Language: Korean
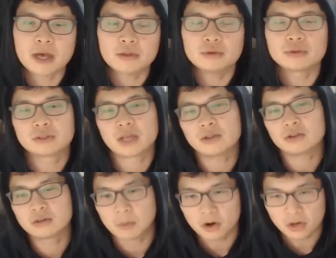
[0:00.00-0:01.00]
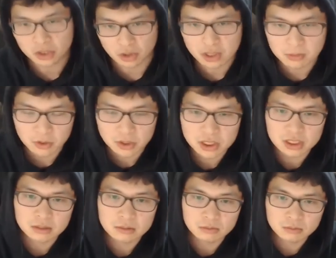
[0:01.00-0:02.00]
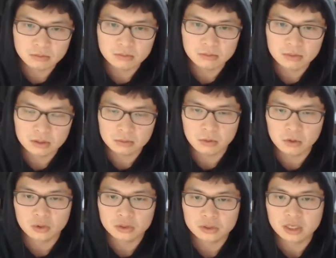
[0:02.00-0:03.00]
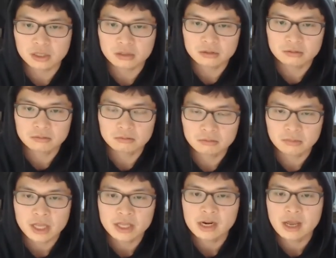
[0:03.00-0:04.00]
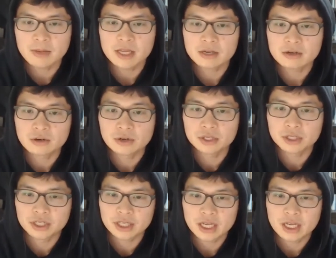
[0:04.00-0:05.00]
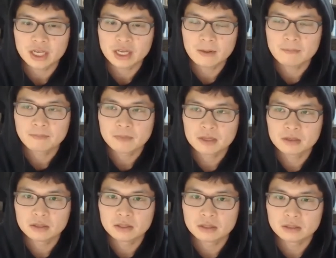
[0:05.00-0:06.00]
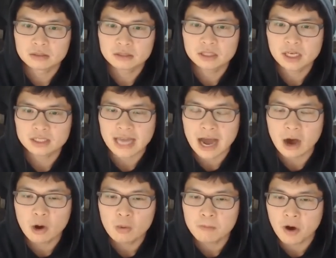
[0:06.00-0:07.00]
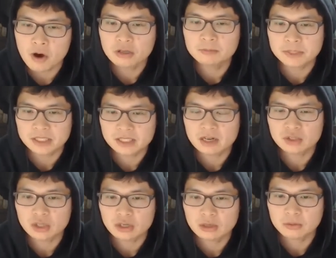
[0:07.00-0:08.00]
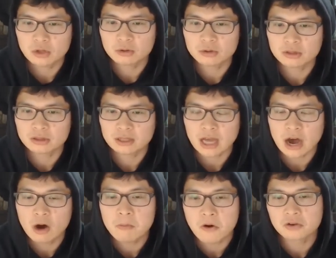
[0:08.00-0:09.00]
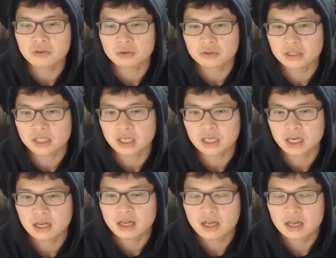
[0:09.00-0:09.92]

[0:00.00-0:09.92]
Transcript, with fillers: 나도 나도 그 버그가 정확히 뭔지는 뭐 그냥 헤드라인만 읽은 거였는데 어 그냥 다오 버그 비슷한 것처럼 너도 다오 버그도 그거잖아.